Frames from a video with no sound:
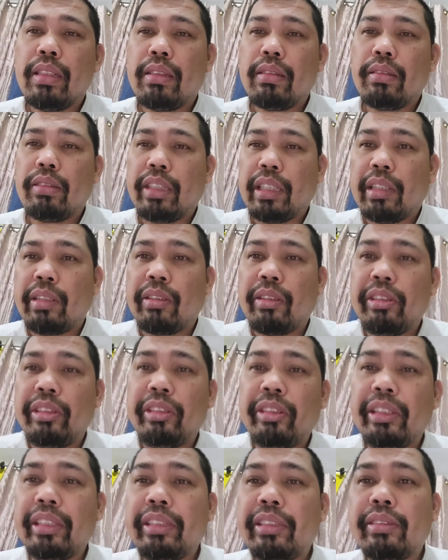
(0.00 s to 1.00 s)
so
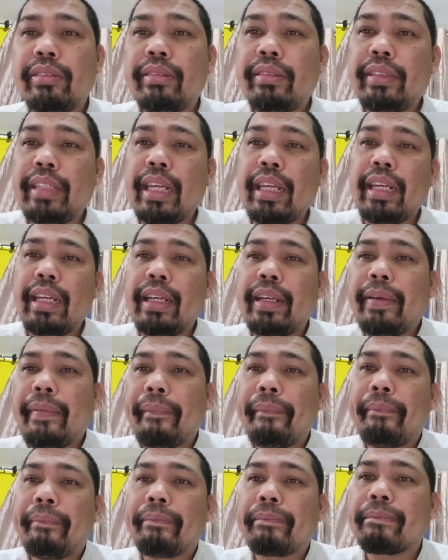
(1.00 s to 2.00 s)
siguraduhin niyo
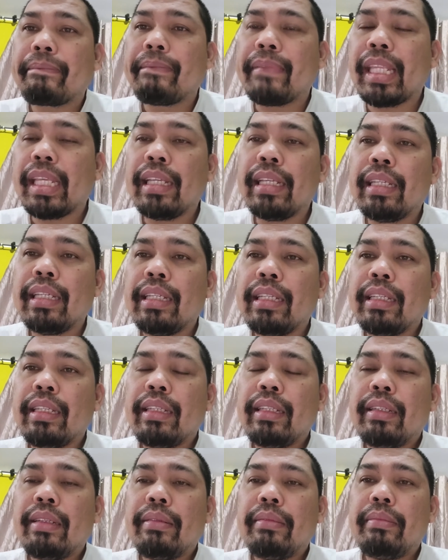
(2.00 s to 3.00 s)
na
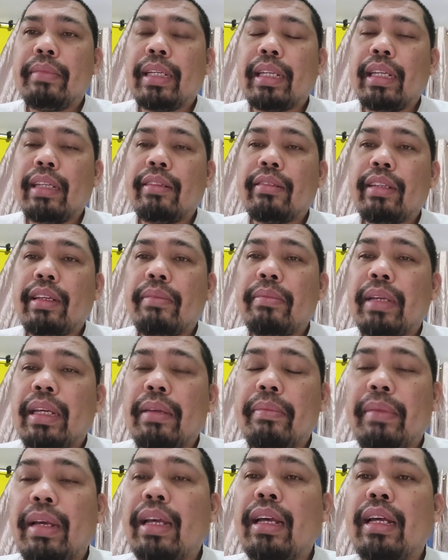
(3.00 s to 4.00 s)
mag ano
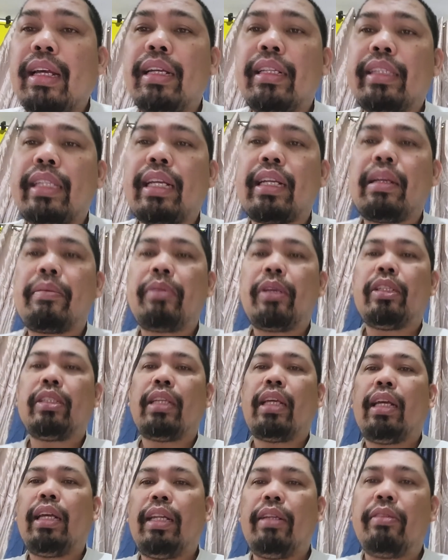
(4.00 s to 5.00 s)
ma, ma tanggap kayo
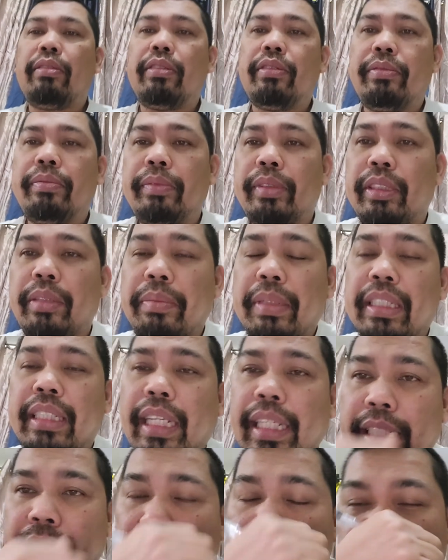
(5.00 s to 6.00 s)
sa ano sa
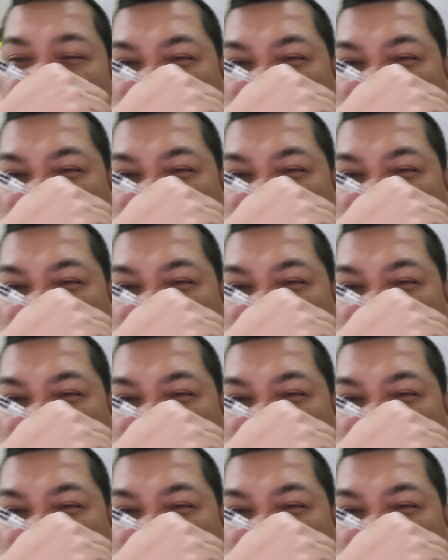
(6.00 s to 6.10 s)
magsays